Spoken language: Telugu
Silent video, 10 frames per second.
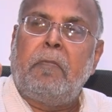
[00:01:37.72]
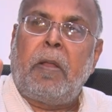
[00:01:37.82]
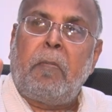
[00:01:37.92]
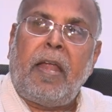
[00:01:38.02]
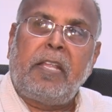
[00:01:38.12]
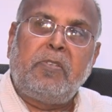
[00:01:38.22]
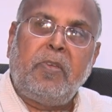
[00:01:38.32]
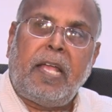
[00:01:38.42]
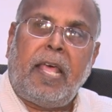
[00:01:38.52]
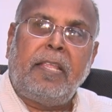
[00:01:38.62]
ప్రమాణ
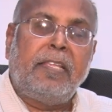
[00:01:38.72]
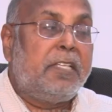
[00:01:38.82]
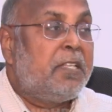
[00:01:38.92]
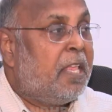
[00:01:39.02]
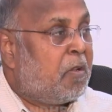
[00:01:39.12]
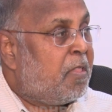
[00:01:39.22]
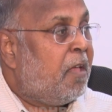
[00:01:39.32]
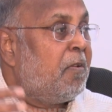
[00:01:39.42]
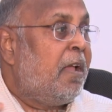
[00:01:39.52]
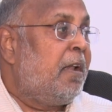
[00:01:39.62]
స్వీకారం చేసిన ఇరవై
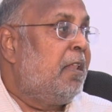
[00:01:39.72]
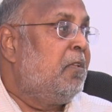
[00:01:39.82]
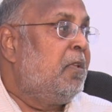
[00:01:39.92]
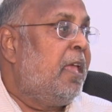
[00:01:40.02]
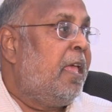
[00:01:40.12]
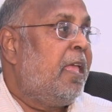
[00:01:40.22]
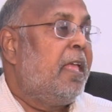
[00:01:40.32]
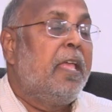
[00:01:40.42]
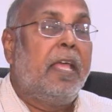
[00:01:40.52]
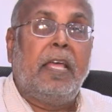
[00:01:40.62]
నాలుగు గంటల్లోనే
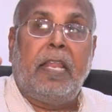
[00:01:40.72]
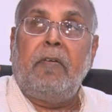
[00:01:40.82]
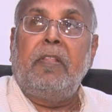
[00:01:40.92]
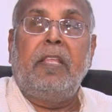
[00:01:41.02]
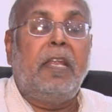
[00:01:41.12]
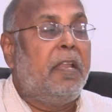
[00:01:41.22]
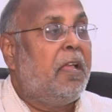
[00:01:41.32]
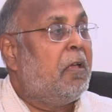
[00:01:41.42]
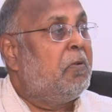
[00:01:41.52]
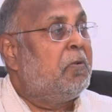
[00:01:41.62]
రేవంత్ రెడ్డి
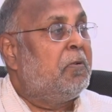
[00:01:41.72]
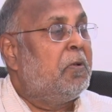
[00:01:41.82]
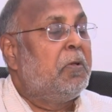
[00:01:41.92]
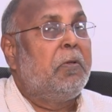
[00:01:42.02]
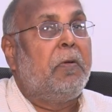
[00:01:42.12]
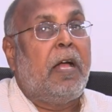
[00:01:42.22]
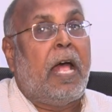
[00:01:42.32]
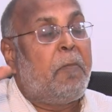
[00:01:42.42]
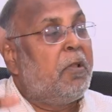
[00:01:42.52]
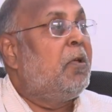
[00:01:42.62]
గారు
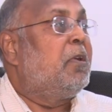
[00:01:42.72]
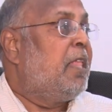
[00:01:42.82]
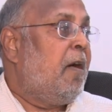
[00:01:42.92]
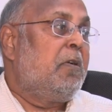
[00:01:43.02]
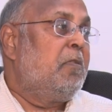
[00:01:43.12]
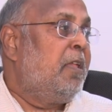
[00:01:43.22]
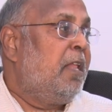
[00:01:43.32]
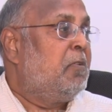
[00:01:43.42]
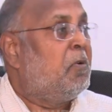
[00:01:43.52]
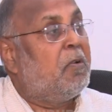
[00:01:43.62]
అమల్లోకి తేవటం
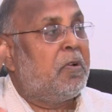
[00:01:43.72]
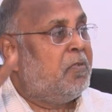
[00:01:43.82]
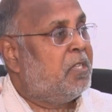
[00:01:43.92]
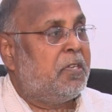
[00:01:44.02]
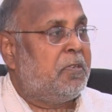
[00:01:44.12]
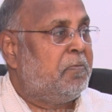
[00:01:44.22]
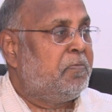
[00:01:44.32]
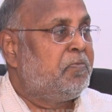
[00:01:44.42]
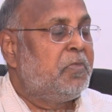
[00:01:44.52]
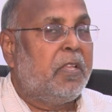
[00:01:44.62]
అనేది కూడా ఒక విశేషం
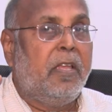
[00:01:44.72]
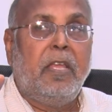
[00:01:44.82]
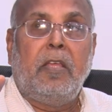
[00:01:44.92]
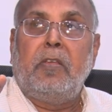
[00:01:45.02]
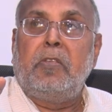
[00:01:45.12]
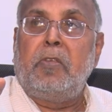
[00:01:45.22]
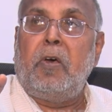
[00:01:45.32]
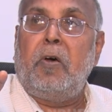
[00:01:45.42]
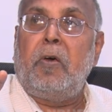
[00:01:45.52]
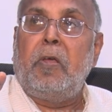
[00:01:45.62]

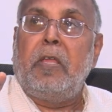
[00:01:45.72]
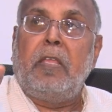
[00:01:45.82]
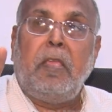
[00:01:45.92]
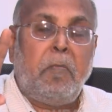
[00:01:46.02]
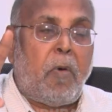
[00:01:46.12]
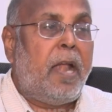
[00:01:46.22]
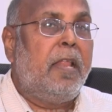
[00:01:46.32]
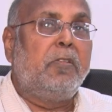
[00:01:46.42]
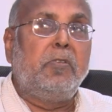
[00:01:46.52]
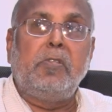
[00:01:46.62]
సో ఈ
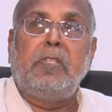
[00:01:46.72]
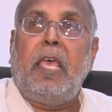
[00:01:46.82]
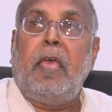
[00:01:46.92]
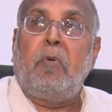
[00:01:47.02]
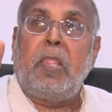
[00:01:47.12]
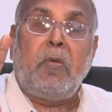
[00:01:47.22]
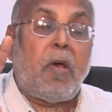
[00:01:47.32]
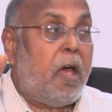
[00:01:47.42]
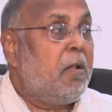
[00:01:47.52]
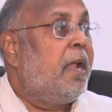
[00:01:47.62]
మార్నింగ్ చూస్తే ఉదయం
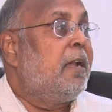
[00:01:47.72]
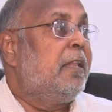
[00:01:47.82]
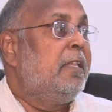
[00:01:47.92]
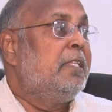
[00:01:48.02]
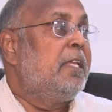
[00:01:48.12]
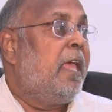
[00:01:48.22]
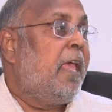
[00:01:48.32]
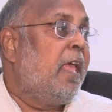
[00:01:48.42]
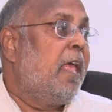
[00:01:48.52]
ఆరు గంటల నుంచే